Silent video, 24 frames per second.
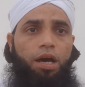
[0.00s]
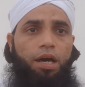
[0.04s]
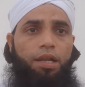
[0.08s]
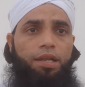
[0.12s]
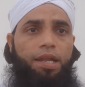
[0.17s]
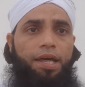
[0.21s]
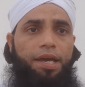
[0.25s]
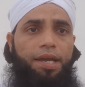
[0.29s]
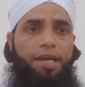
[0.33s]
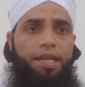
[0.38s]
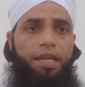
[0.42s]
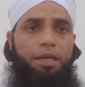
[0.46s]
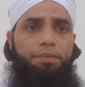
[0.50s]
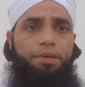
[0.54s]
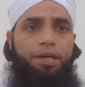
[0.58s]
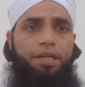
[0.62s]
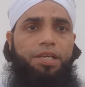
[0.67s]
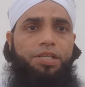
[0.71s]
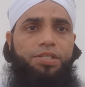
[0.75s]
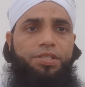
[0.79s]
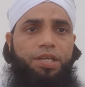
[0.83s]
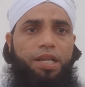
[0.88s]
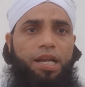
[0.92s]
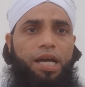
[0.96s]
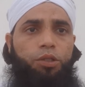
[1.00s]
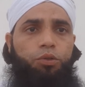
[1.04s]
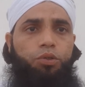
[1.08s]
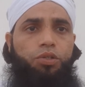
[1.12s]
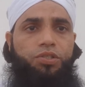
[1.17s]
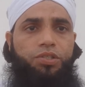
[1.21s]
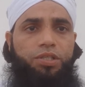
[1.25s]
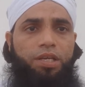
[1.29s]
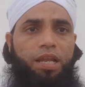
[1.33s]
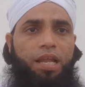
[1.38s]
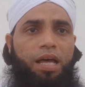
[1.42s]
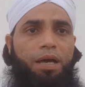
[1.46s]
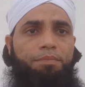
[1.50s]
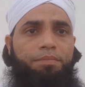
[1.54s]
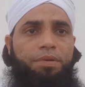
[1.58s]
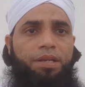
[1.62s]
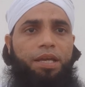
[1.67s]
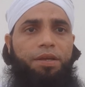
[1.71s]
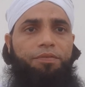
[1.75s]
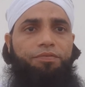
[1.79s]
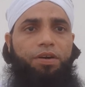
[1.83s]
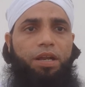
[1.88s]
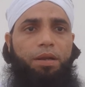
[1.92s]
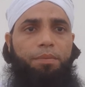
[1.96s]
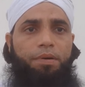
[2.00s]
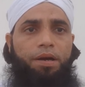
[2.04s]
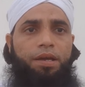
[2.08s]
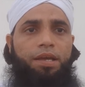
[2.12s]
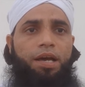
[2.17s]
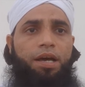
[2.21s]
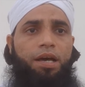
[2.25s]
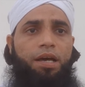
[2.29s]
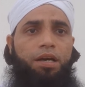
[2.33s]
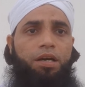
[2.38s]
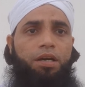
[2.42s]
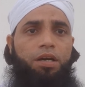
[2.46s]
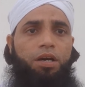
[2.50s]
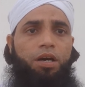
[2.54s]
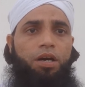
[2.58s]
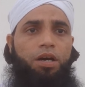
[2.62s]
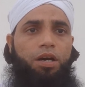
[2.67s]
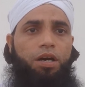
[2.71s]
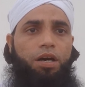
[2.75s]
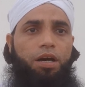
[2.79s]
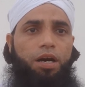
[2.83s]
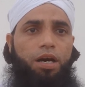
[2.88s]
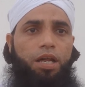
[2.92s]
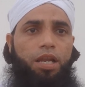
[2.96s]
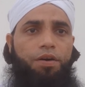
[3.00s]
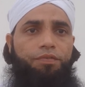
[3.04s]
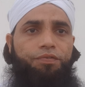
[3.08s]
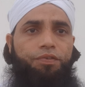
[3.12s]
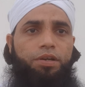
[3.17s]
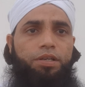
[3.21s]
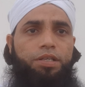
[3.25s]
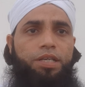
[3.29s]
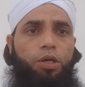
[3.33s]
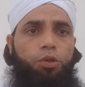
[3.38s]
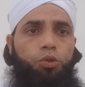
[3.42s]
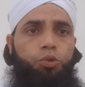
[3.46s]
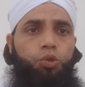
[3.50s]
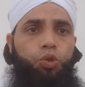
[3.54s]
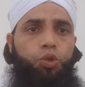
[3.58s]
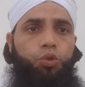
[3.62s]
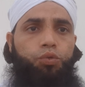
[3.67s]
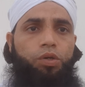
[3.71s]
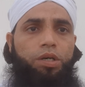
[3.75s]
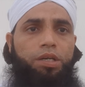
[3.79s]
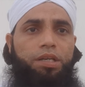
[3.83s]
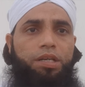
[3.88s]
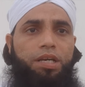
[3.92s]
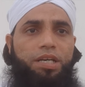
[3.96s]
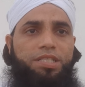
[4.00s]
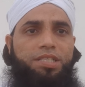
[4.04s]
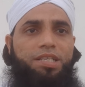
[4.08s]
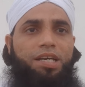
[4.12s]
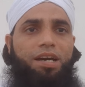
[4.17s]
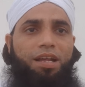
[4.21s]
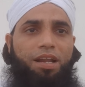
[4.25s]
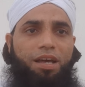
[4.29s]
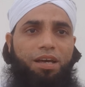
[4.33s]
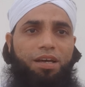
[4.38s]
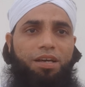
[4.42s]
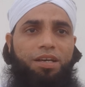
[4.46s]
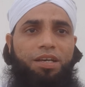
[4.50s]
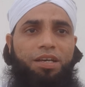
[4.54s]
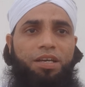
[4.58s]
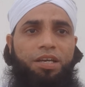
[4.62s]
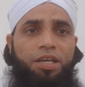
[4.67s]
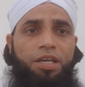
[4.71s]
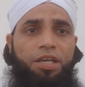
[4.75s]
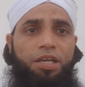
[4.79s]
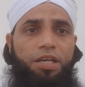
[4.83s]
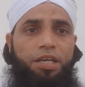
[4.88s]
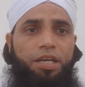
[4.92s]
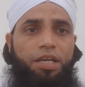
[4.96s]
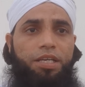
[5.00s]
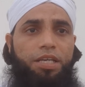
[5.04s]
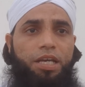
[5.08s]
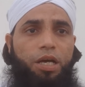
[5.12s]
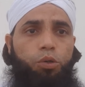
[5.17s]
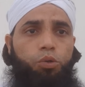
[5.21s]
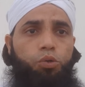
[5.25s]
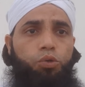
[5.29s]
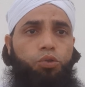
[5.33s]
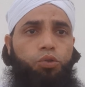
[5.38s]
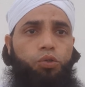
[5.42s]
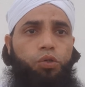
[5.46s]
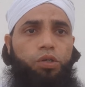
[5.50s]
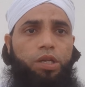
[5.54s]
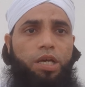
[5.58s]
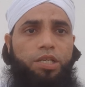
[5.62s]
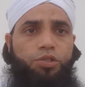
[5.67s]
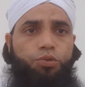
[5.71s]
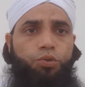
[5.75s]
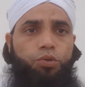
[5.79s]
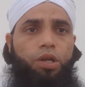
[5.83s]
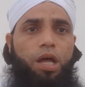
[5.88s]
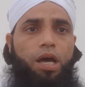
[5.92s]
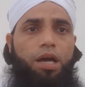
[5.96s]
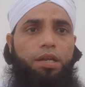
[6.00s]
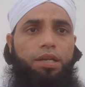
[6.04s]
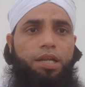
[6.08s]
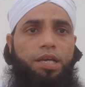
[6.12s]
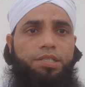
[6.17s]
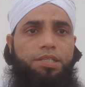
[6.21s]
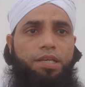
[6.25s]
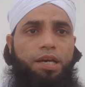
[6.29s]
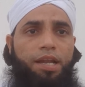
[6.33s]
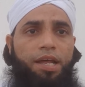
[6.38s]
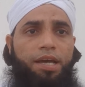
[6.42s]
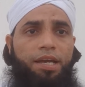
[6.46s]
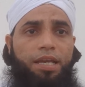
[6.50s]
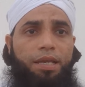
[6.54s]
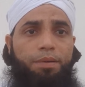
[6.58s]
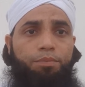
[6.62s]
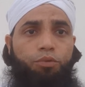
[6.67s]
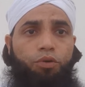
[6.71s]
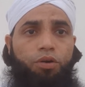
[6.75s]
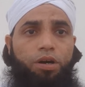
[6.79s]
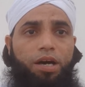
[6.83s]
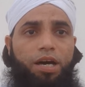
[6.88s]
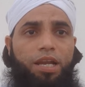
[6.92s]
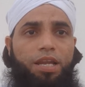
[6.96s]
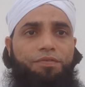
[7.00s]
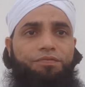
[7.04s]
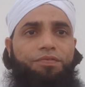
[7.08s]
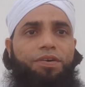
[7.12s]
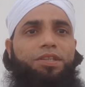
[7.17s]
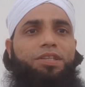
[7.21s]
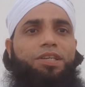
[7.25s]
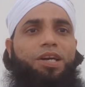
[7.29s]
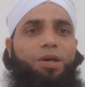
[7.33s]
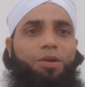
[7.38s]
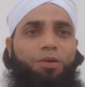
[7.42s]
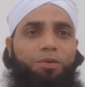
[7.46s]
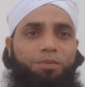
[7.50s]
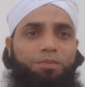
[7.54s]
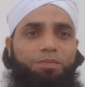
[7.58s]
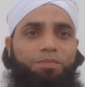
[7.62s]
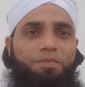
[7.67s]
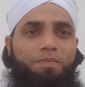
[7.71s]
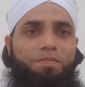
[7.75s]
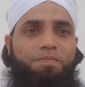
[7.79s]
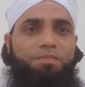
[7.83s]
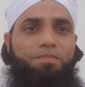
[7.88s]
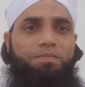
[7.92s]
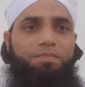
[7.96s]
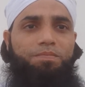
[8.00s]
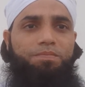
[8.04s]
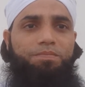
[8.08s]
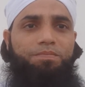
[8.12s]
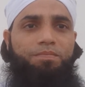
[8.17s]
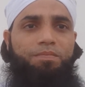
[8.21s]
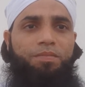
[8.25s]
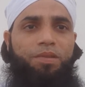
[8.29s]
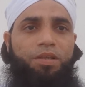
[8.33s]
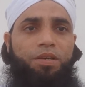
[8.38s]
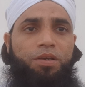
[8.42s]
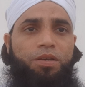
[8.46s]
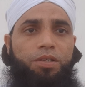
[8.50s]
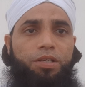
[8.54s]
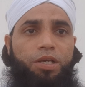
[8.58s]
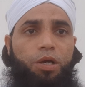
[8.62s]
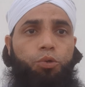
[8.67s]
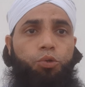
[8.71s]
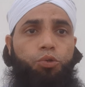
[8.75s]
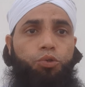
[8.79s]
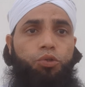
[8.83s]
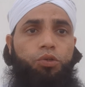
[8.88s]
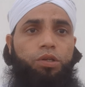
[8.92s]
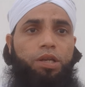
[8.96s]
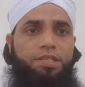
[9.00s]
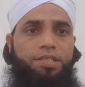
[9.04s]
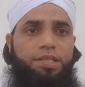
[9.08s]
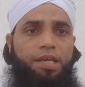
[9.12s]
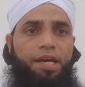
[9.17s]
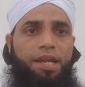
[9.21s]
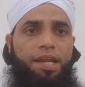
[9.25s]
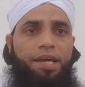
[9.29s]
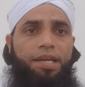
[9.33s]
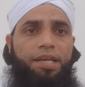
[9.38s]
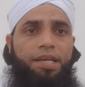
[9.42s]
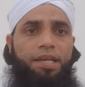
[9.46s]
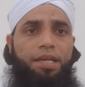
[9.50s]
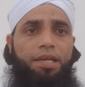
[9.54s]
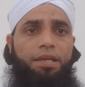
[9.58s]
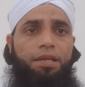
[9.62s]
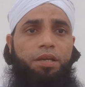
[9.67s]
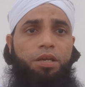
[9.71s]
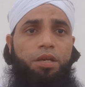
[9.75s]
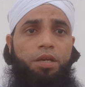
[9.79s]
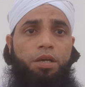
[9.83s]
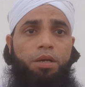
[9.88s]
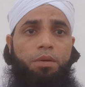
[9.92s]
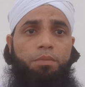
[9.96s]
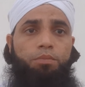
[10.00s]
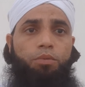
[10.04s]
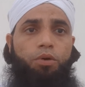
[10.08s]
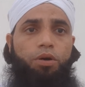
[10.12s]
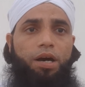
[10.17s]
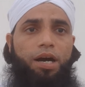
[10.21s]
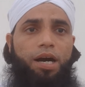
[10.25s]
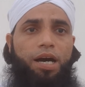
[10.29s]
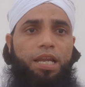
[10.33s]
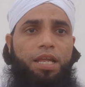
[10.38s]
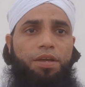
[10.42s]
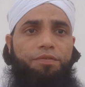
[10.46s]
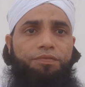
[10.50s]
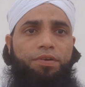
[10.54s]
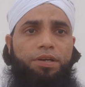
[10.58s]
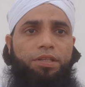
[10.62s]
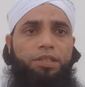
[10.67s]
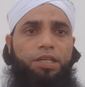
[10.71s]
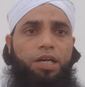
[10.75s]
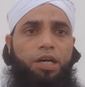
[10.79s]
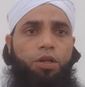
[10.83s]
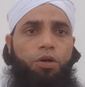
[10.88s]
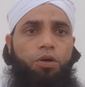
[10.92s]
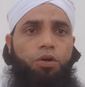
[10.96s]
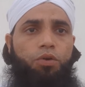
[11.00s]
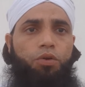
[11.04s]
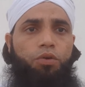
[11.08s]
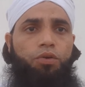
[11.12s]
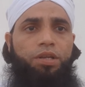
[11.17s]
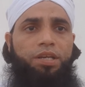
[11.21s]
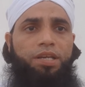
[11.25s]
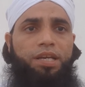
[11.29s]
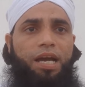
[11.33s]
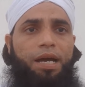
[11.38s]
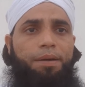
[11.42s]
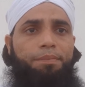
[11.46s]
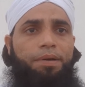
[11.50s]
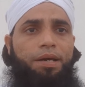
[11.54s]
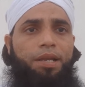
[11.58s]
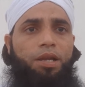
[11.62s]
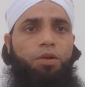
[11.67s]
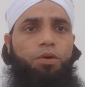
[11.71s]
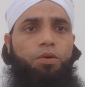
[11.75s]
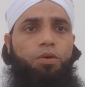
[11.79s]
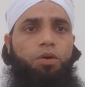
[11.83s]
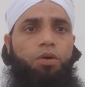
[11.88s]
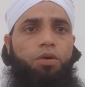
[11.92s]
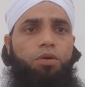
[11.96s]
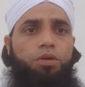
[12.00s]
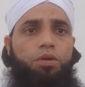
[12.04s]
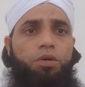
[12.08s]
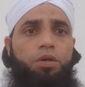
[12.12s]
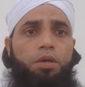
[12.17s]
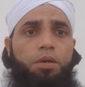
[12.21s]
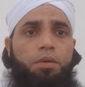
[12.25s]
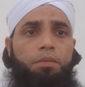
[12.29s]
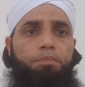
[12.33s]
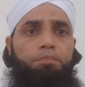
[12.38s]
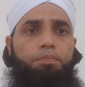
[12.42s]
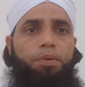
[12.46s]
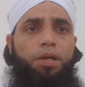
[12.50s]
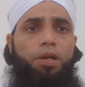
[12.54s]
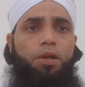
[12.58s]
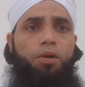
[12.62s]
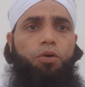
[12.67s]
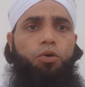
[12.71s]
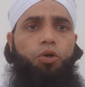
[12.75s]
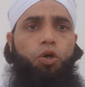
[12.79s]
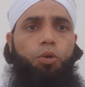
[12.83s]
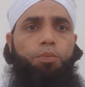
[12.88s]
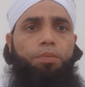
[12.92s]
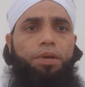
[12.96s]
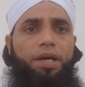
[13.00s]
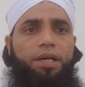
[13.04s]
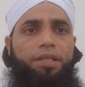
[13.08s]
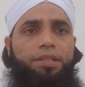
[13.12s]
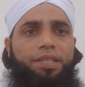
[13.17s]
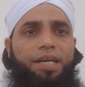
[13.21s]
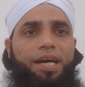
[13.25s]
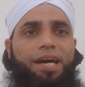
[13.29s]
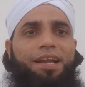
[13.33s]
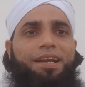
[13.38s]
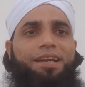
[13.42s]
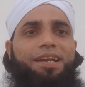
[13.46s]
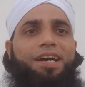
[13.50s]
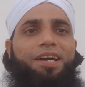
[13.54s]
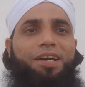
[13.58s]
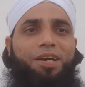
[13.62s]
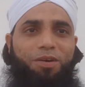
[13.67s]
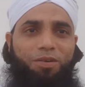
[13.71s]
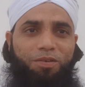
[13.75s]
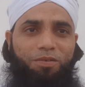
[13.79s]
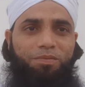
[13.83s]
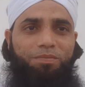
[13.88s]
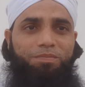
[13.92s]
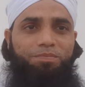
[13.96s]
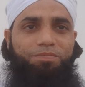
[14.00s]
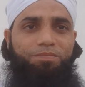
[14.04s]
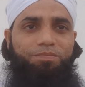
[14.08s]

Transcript: अल्लाह के नबी अलैहिस्सलाम ने फ़रमाया यहूद व नसारा कि यहूद व नसारा की मुखालफत करो यहूद व नसारा की मुखालफत करो और उनके अमल को बिल्कुल भी अख्तियार ना करो